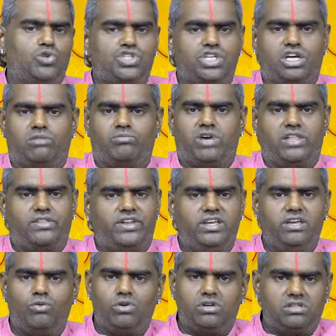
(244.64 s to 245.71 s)
முடிச்சுக்கிற மாதிரி
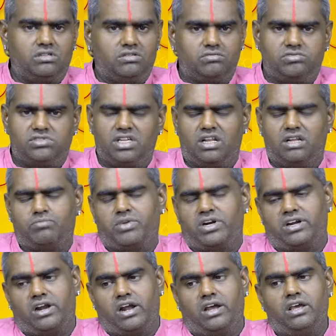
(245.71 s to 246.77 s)
ஒரு சிலர்
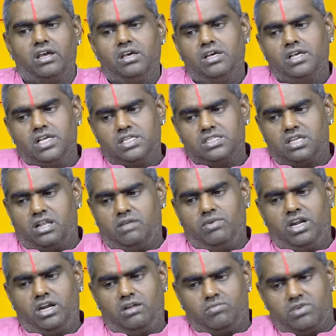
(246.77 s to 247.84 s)
பண்ணுறாங்க சில
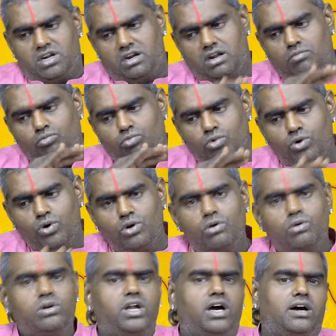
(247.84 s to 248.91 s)
பேர் என்ன பண்ணுறாங்கன்னா முழு
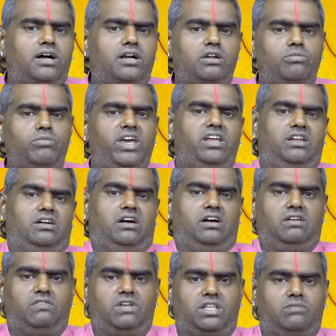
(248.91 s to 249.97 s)
நாளுமே
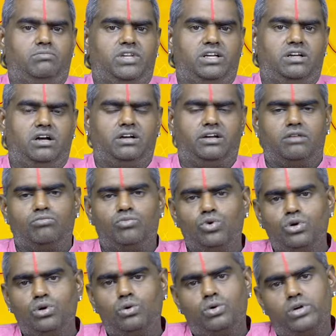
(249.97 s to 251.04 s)
இருக்காங்க விரதம் இருக்காங்க
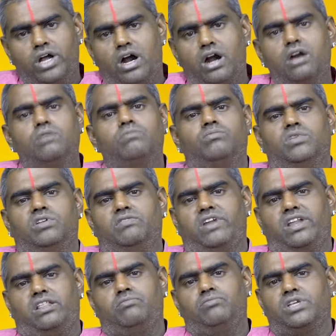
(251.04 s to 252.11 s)
முழு நாளும்
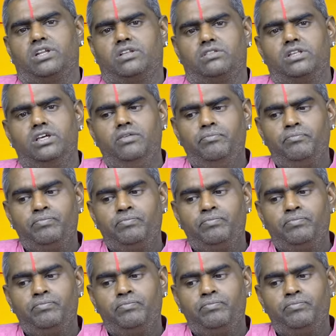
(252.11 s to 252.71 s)
விரதம் இருந்து